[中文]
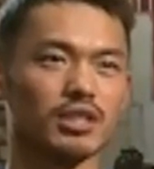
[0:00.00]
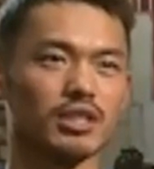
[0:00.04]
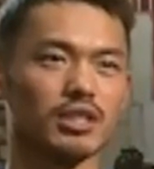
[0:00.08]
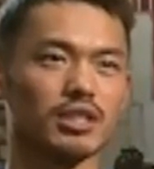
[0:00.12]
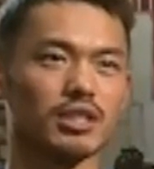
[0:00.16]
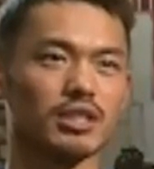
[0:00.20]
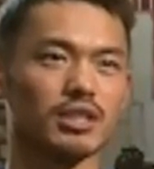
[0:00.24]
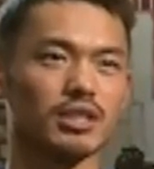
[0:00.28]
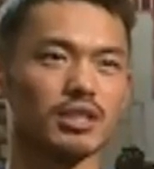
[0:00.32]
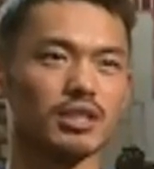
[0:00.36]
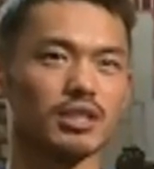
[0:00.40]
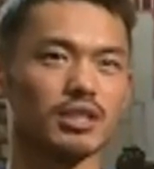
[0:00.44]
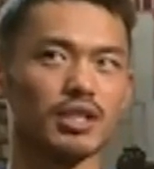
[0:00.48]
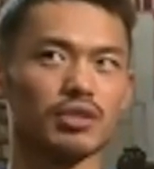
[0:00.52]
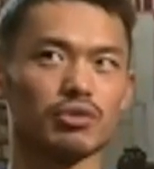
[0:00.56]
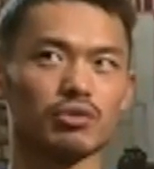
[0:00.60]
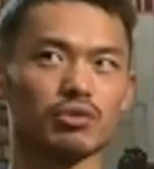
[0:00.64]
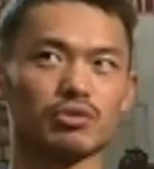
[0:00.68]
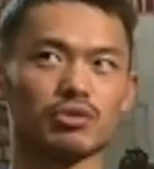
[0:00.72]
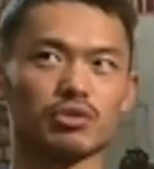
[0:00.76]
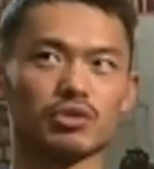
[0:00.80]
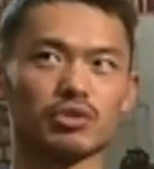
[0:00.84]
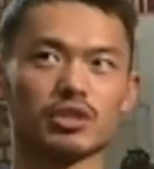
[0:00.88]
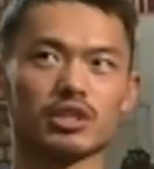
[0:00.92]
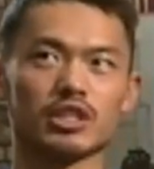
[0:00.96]
我是
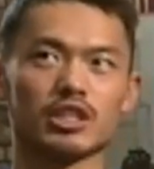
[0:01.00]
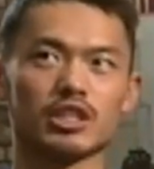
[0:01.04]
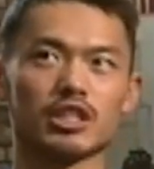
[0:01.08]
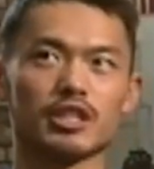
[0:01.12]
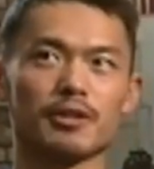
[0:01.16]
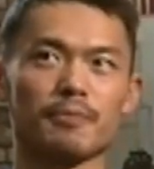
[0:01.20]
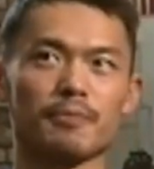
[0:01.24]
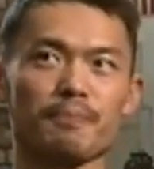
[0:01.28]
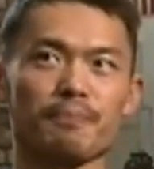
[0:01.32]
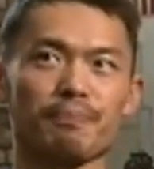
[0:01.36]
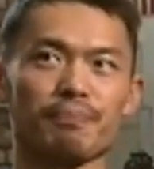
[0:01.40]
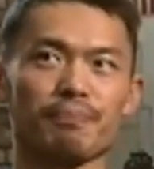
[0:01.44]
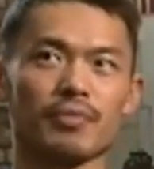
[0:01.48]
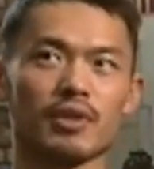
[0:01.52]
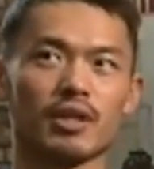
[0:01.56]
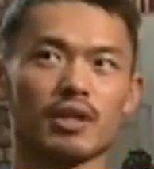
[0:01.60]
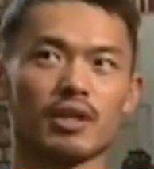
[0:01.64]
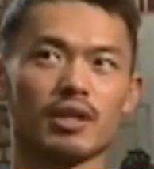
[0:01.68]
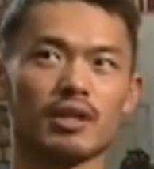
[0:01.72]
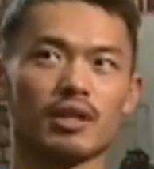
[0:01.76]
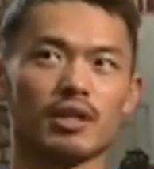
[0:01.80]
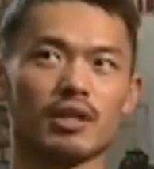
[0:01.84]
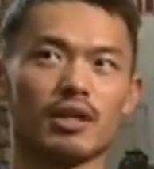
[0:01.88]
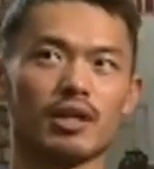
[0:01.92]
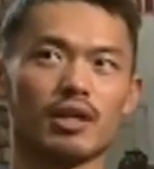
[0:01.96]
那种就是
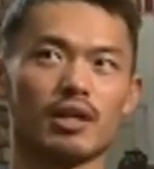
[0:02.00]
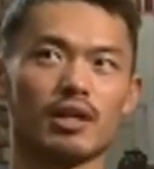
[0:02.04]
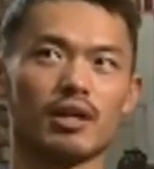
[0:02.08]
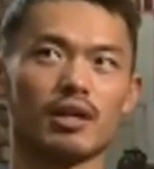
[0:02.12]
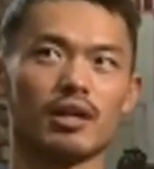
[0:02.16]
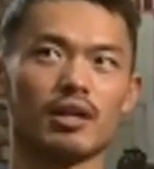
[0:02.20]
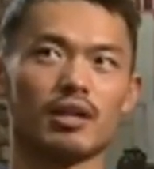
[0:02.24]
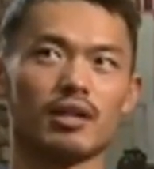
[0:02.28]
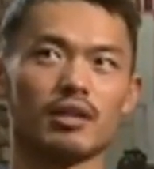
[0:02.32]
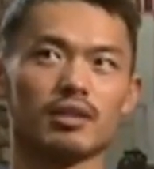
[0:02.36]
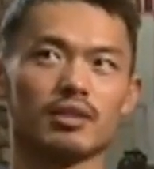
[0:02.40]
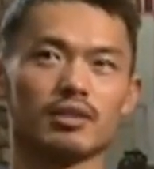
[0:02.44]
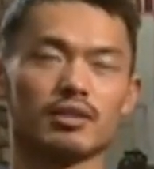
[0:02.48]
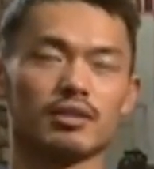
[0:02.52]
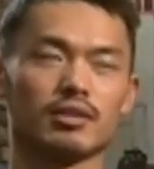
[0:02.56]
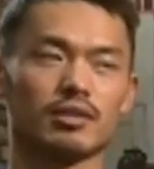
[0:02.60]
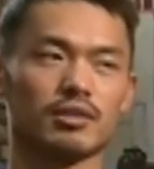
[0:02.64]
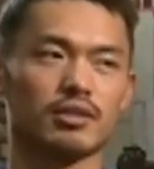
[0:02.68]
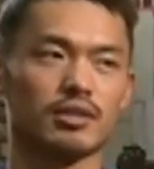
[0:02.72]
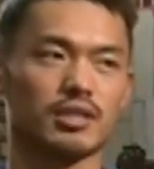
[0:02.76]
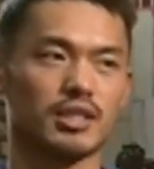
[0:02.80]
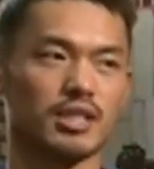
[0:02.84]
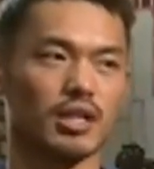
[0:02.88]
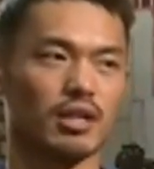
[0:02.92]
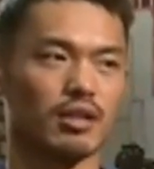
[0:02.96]
啊。
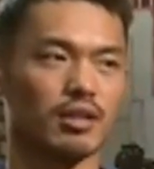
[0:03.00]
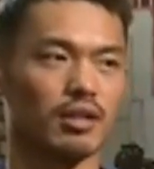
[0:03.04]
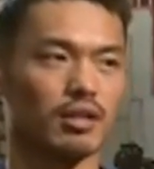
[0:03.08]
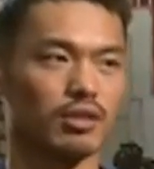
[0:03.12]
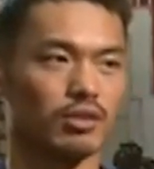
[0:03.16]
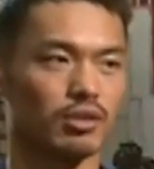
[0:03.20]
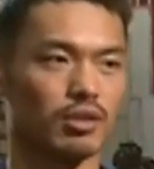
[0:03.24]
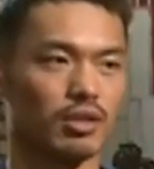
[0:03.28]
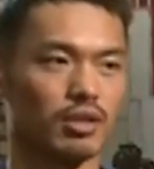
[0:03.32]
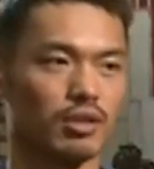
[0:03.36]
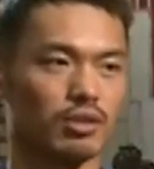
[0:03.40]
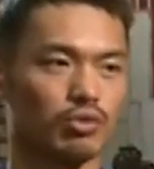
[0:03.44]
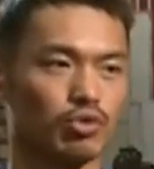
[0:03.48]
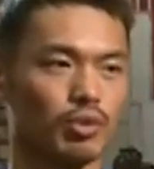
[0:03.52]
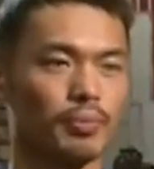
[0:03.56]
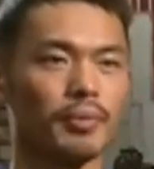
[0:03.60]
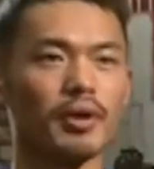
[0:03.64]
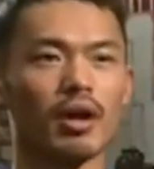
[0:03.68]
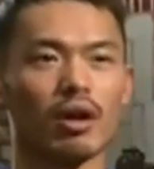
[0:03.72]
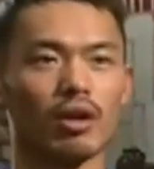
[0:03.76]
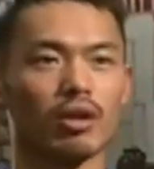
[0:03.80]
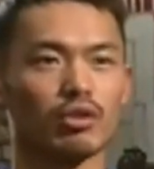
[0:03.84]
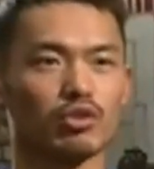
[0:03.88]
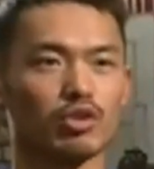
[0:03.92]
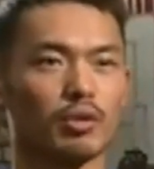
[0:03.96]
想呃
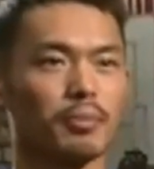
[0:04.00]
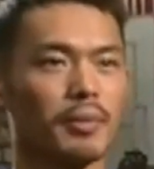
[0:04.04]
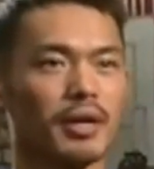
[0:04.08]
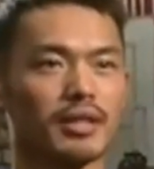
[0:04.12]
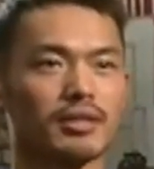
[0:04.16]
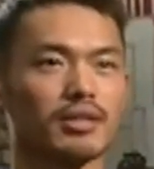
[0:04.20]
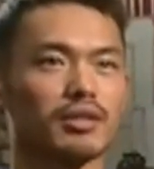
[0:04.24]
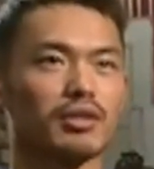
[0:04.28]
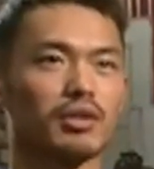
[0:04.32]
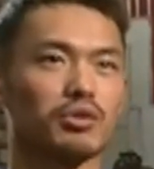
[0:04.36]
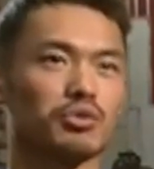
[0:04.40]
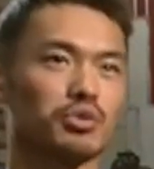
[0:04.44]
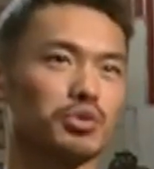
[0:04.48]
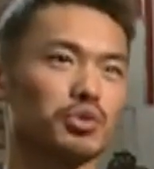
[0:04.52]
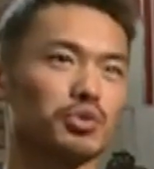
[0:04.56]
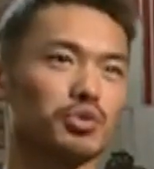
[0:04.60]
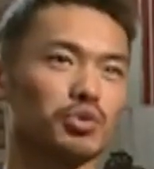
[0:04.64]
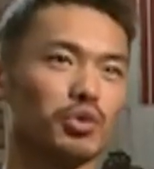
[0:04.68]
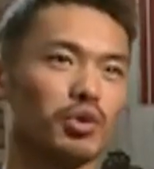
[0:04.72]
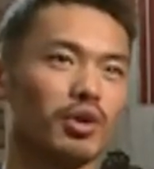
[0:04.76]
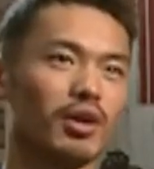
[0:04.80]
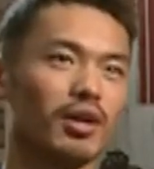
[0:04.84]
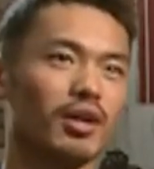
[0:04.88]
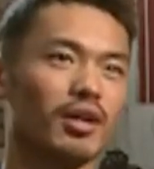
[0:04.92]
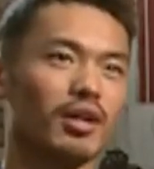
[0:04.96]
呃准备好了就马上要
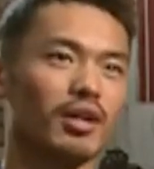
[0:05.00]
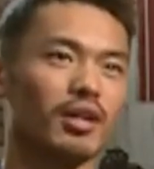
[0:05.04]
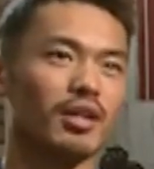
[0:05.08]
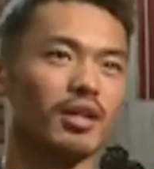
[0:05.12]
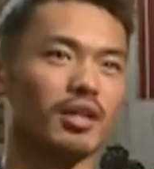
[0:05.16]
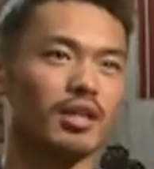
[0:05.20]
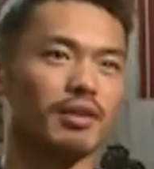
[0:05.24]
去做，